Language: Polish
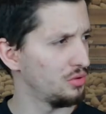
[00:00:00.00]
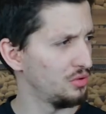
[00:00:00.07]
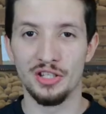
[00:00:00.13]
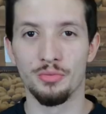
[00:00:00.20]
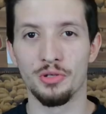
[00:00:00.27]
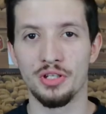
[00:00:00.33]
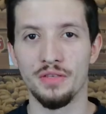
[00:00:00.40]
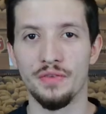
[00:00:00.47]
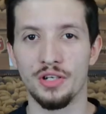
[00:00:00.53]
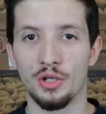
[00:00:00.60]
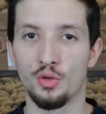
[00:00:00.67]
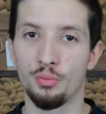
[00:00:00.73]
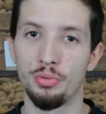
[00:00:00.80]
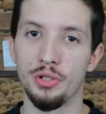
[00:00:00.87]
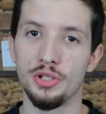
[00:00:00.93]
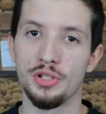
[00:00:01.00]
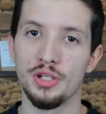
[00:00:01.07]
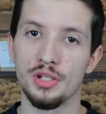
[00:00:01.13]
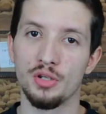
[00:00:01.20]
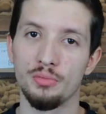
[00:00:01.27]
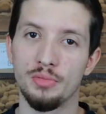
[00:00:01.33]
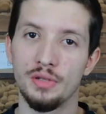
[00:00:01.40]
Możliwe, że
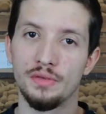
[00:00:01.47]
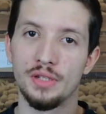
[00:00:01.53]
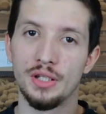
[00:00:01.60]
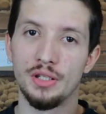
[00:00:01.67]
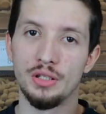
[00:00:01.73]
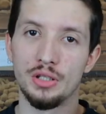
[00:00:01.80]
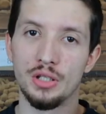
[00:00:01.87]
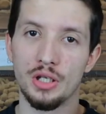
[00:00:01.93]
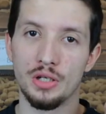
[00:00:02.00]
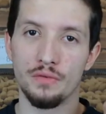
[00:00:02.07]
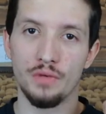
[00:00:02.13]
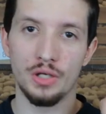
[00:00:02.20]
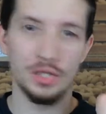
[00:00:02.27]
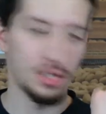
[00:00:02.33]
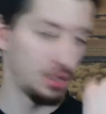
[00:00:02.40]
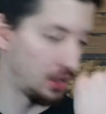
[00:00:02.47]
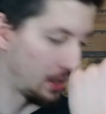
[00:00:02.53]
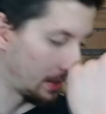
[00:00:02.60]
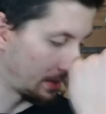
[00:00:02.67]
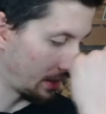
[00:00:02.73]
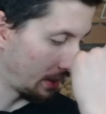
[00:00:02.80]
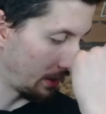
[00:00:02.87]
kupiliście sobie wtedy też
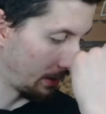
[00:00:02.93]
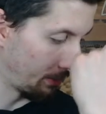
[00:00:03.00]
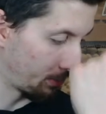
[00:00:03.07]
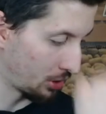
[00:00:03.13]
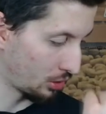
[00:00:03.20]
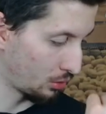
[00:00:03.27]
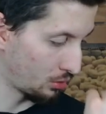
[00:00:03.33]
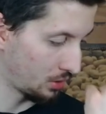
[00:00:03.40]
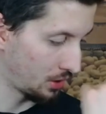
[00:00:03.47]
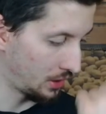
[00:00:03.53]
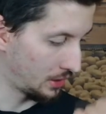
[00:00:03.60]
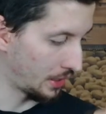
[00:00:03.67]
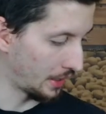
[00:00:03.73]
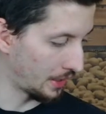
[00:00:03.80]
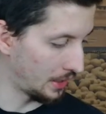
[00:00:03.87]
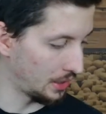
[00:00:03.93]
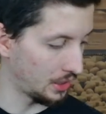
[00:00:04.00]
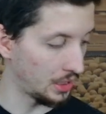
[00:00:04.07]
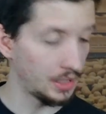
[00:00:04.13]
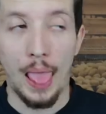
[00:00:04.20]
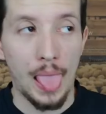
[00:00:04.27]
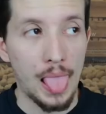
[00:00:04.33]
właśnie te przekąski
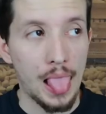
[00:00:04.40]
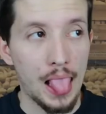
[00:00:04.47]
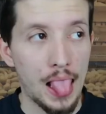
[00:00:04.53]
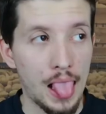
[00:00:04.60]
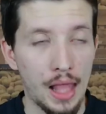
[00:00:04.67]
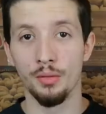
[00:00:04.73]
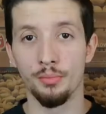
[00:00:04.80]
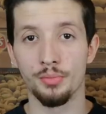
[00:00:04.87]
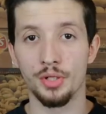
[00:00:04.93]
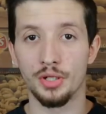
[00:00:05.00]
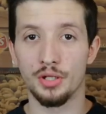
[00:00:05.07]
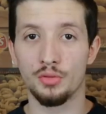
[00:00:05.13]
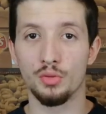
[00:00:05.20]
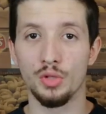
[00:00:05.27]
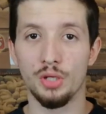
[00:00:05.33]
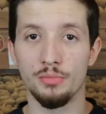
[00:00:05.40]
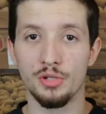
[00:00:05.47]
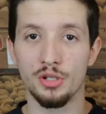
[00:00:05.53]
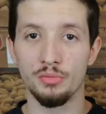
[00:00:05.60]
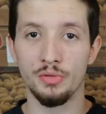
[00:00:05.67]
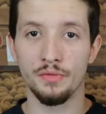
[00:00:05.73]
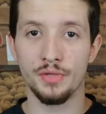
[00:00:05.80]
tarali. Przetestujemy
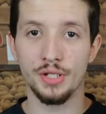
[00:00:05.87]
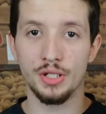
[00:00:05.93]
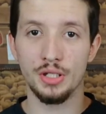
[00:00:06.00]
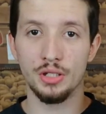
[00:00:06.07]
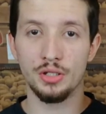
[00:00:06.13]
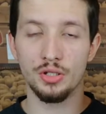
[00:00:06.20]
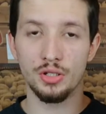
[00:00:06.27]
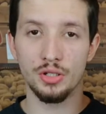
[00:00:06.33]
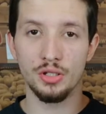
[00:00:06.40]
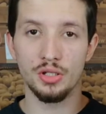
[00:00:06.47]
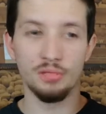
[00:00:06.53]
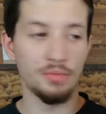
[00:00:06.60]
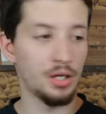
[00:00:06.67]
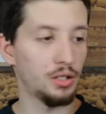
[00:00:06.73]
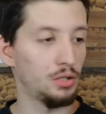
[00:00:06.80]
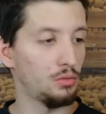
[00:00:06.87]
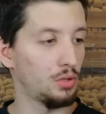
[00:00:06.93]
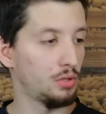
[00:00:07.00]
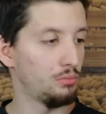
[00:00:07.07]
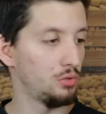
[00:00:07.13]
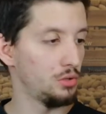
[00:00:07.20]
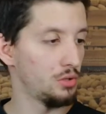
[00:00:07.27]
sobie wszystkie trzy smaki,
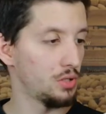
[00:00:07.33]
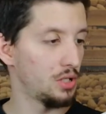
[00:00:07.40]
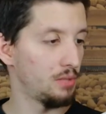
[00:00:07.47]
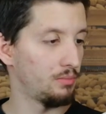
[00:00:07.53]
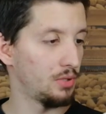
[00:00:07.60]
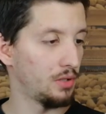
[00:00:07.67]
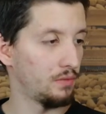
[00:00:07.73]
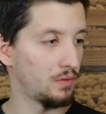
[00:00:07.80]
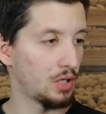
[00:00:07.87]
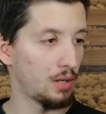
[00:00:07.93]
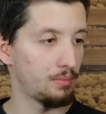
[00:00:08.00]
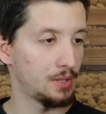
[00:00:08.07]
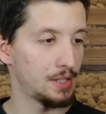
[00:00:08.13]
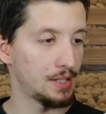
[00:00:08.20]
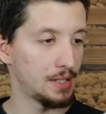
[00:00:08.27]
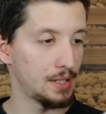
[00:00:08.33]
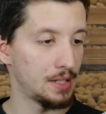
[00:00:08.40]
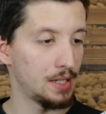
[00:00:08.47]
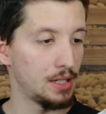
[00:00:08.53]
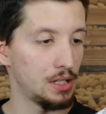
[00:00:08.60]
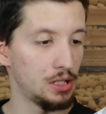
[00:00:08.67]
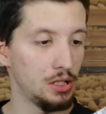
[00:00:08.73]
które były dostępne w
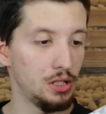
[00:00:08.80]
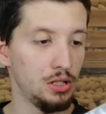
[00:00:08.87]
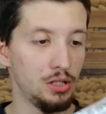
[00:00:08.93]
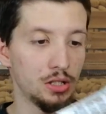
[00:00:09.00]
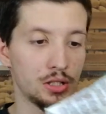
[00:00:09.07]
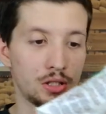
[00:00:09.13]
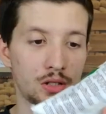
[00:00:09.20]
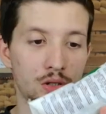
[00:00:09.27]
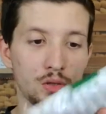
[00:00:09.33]
żabce i jest to